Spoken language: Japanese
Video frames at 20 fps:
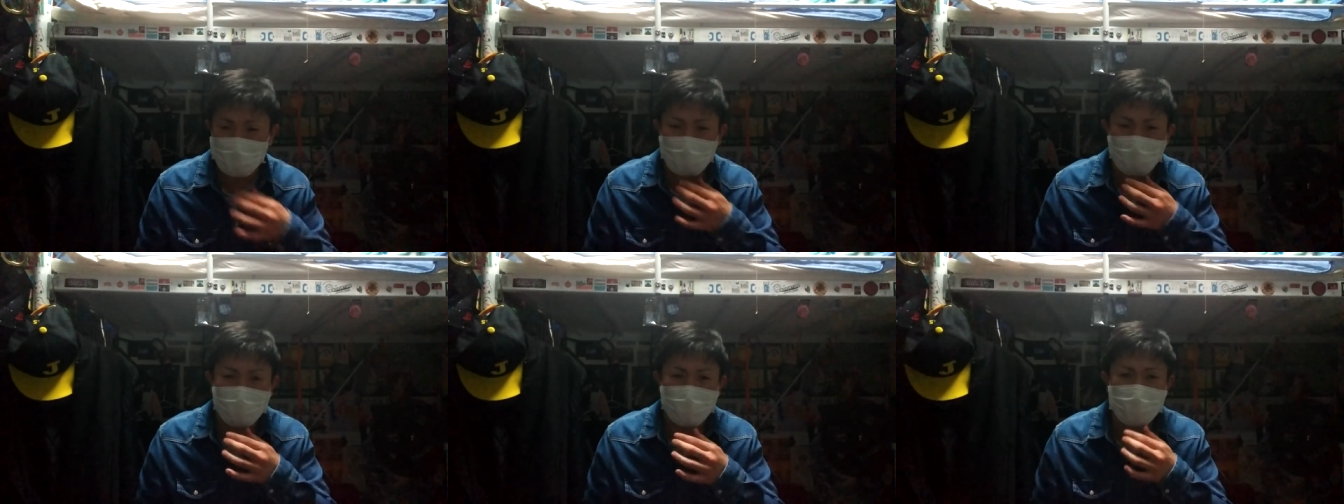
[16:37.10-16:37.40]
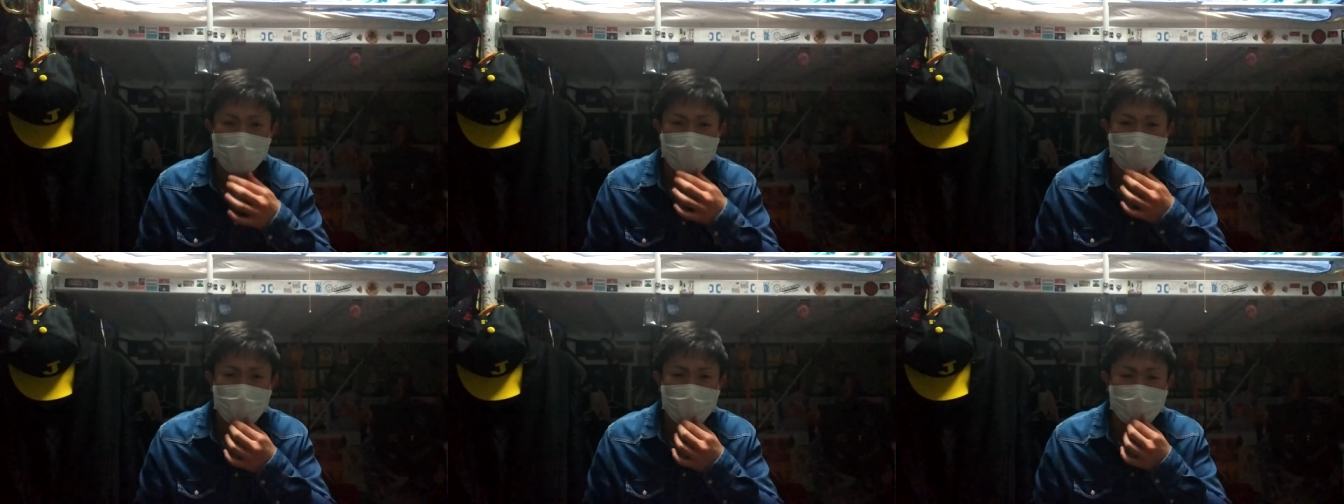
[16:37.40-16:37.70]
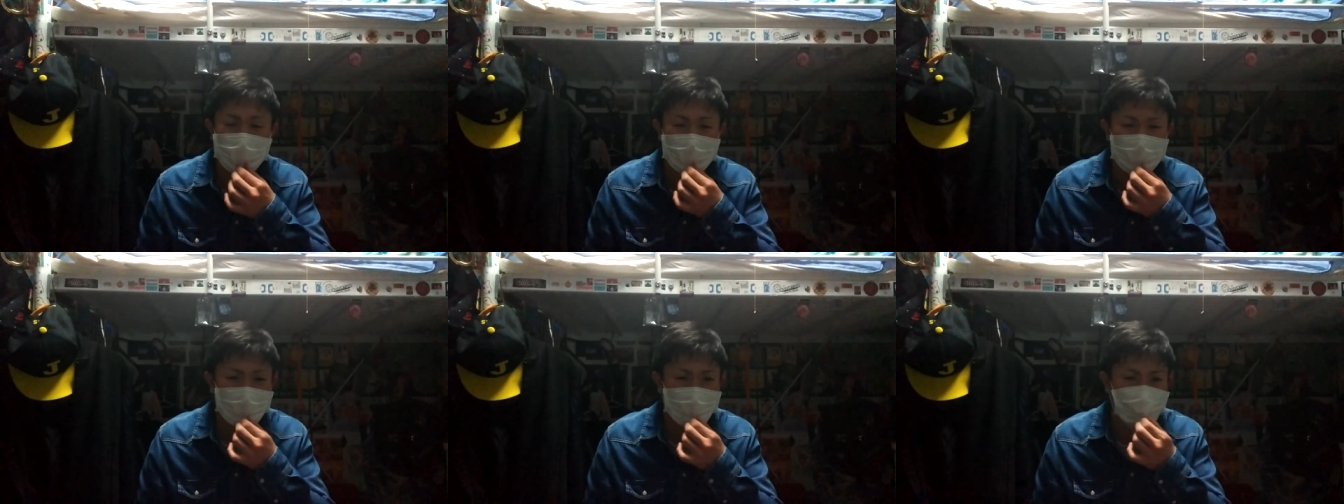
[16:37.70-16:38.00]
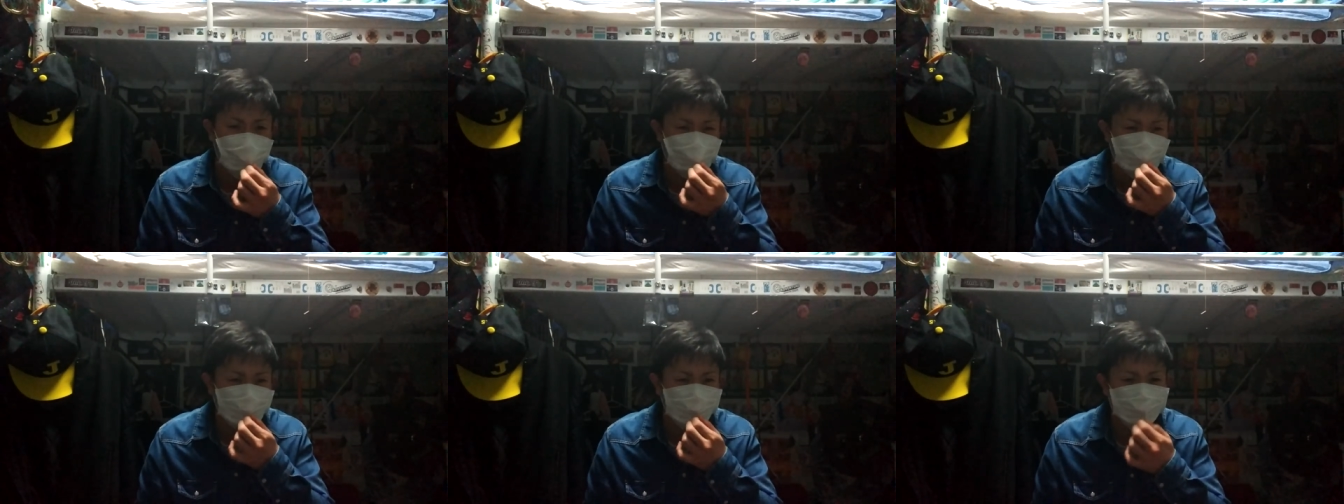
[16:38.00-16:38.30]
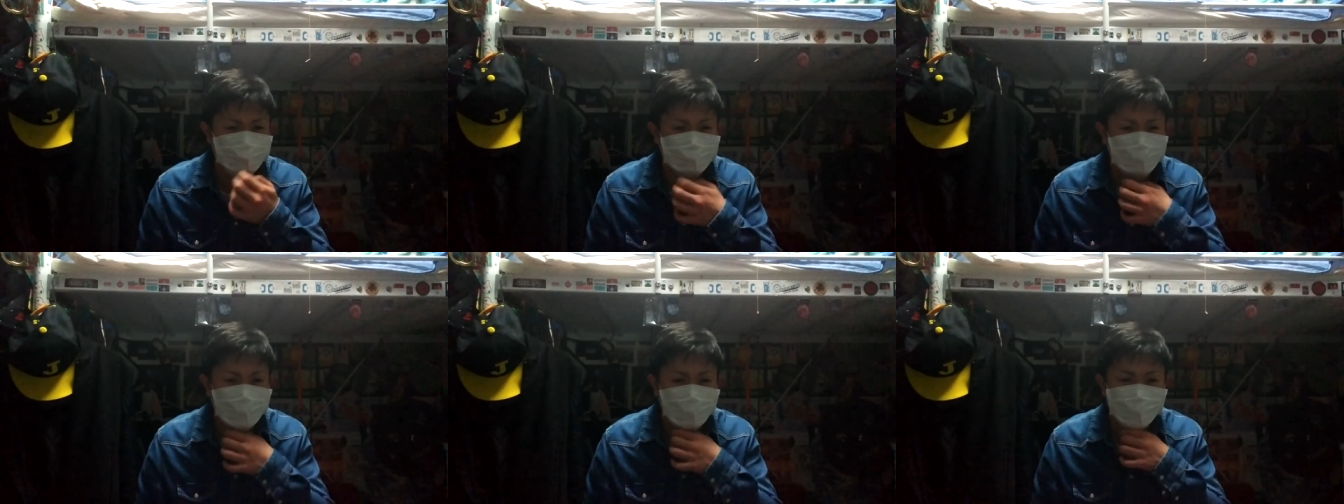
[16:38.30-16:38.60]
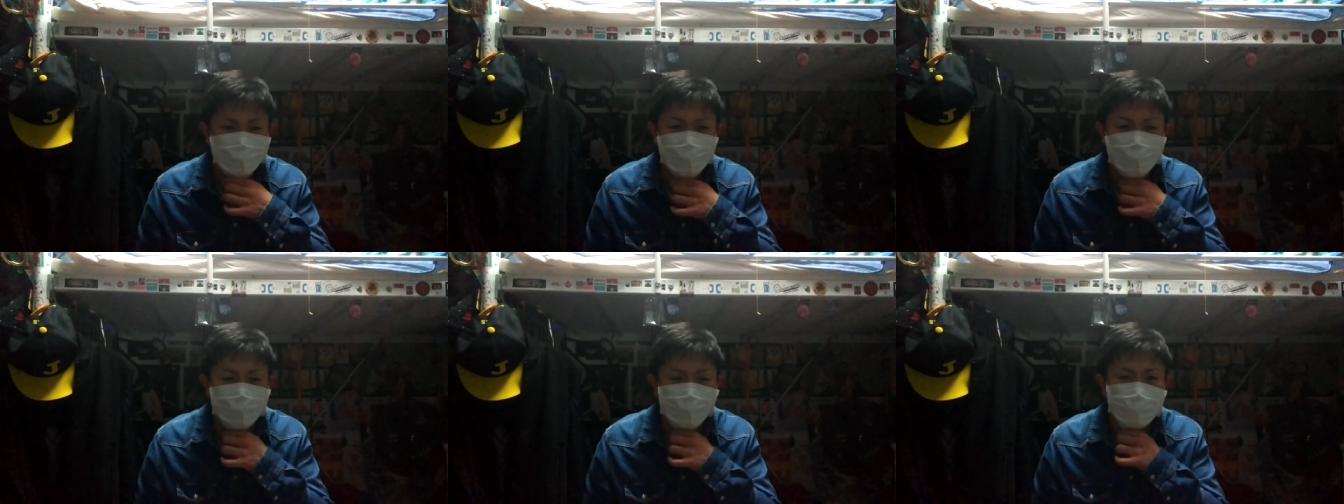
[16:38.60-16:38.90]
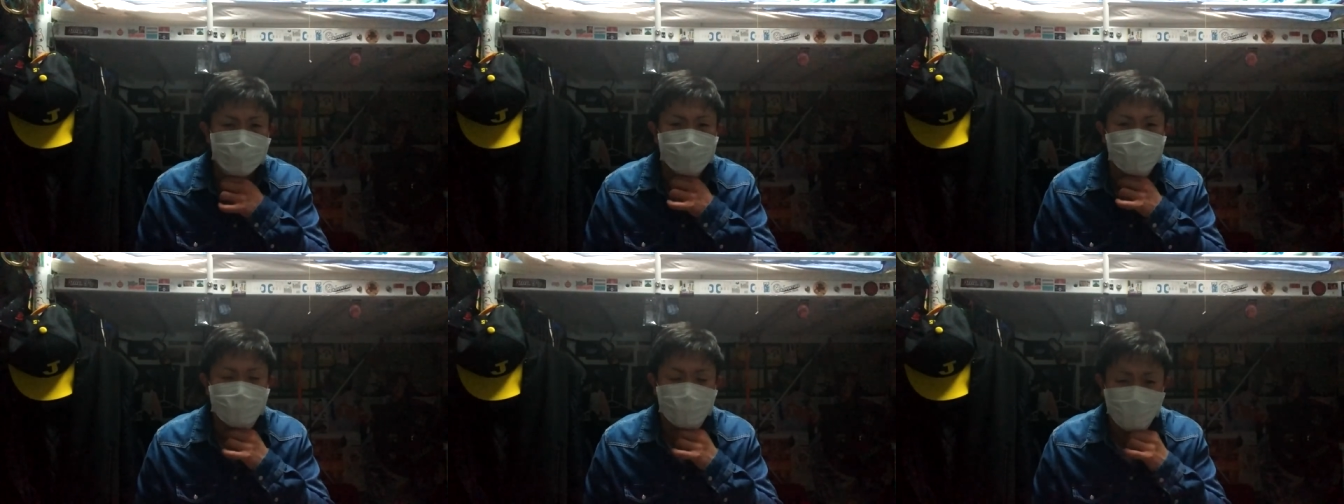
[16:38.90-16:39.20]
遠いし、時間かかるし、やばい
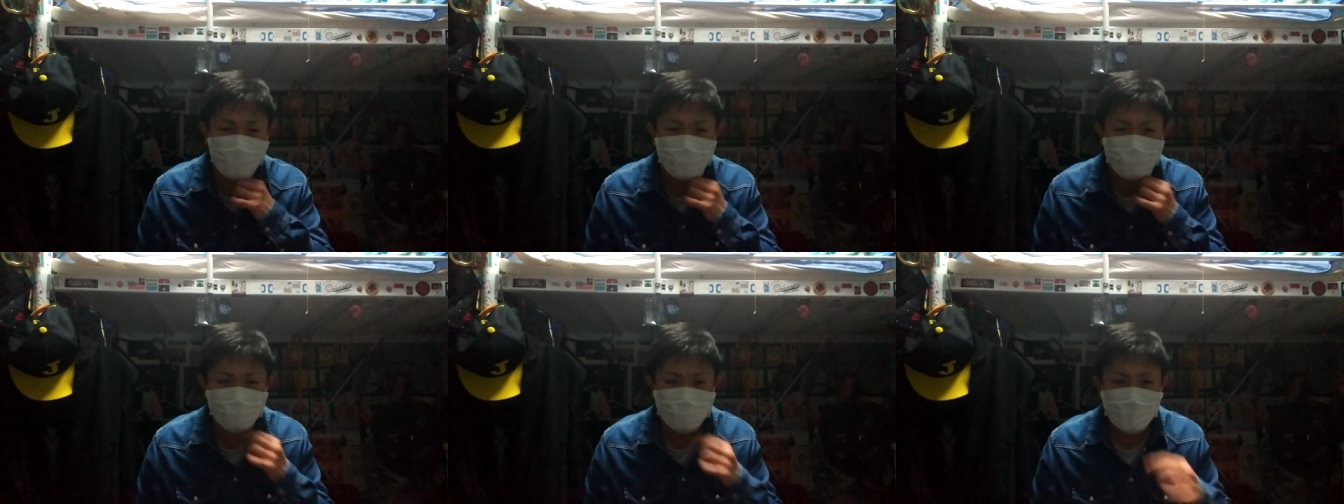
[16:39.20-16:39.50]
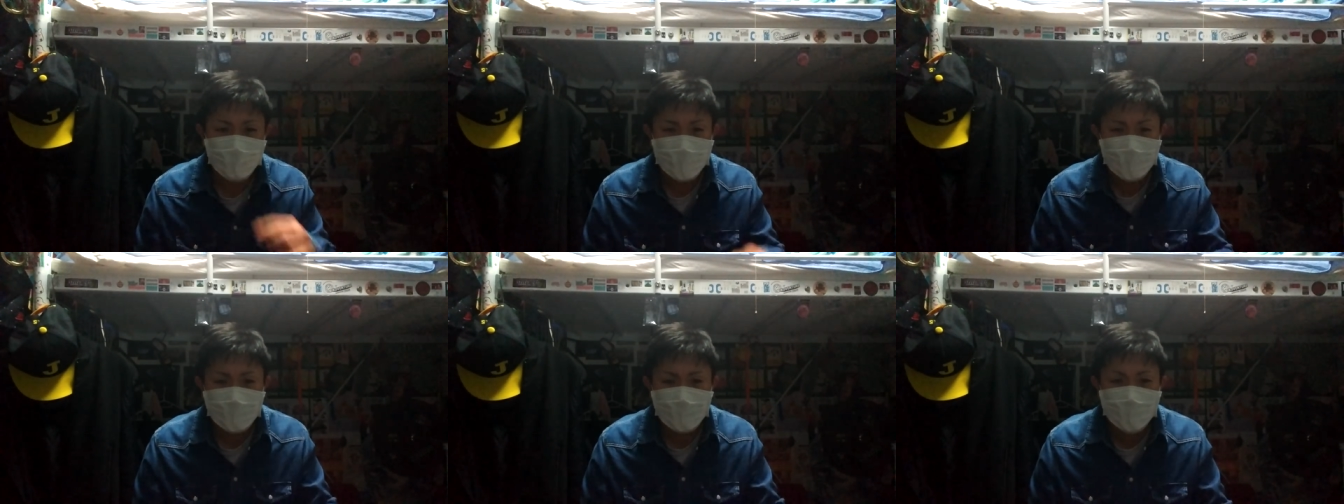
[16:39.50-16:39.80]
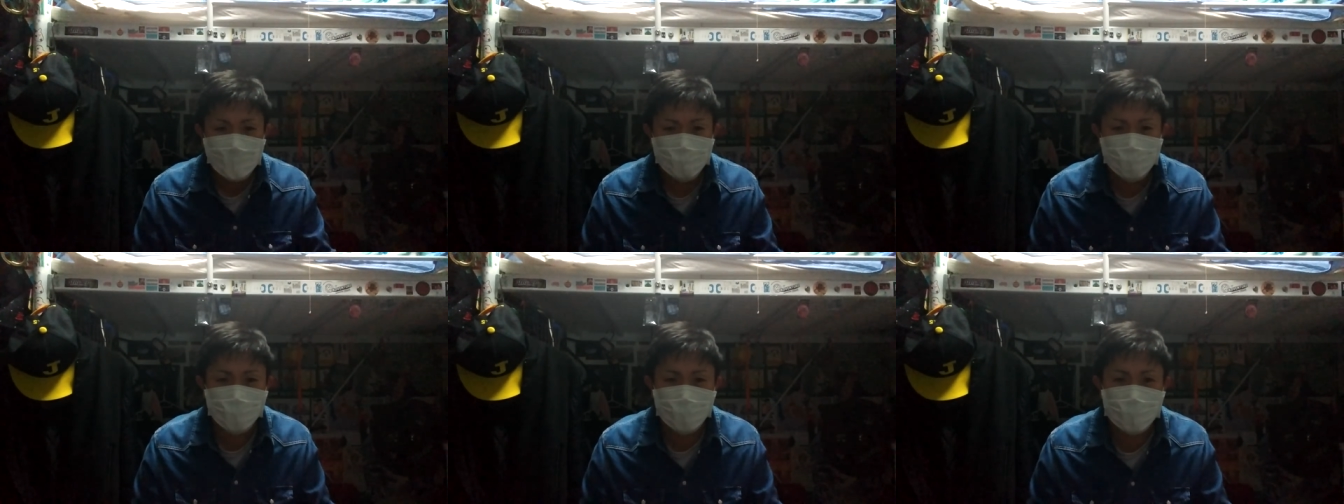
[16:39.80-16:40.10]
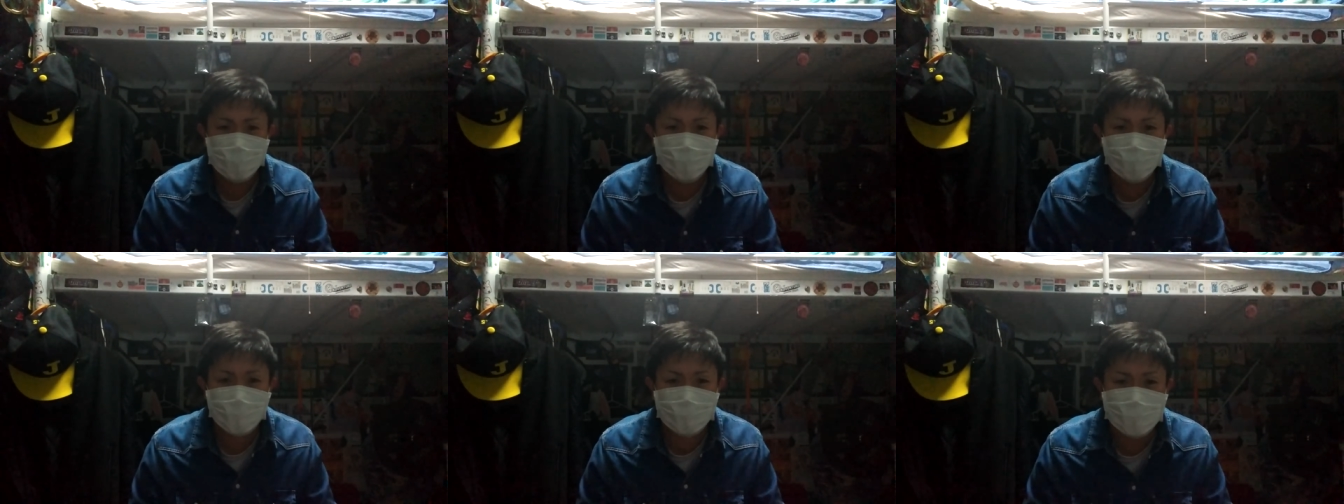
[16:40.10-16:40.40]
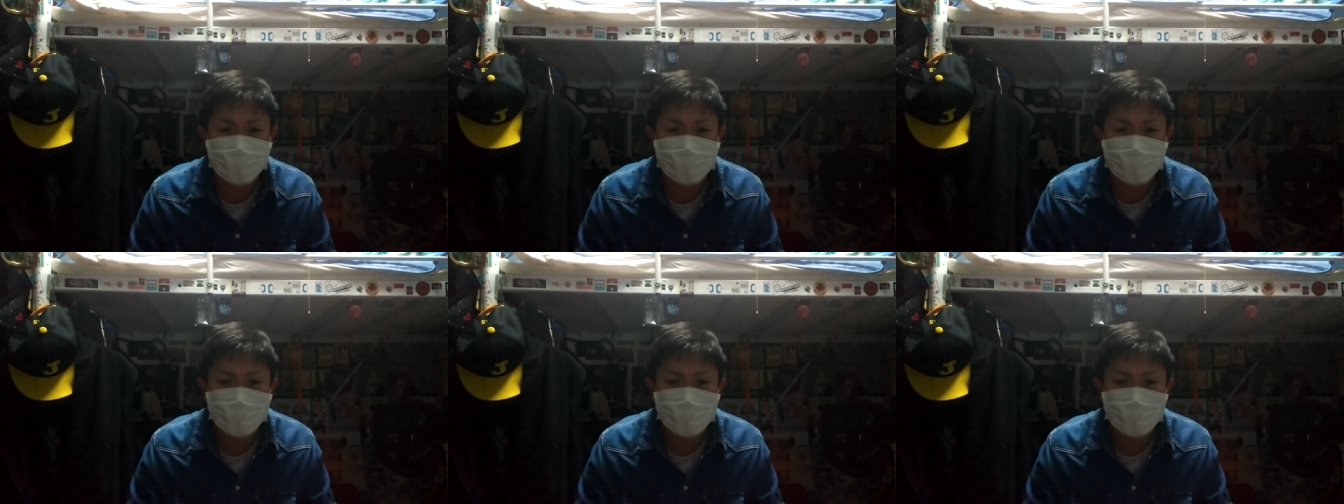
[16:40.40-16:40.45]
な、つって。虫は